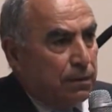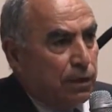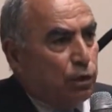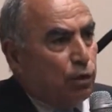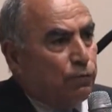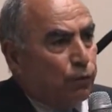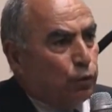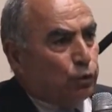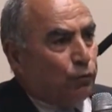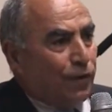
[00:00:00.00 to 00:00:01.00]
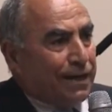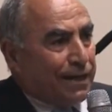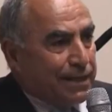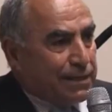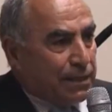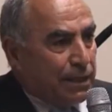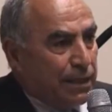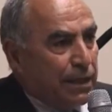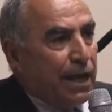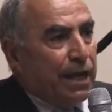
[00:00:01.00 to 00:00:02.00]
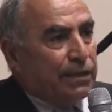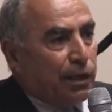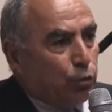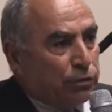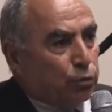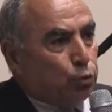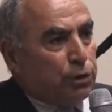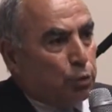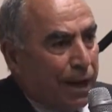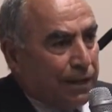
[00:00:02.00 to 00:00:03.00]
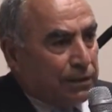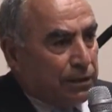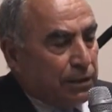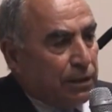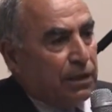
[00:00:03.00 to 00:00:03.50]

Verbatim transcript: il confronto fa crescere ed aiuta tutti quanti,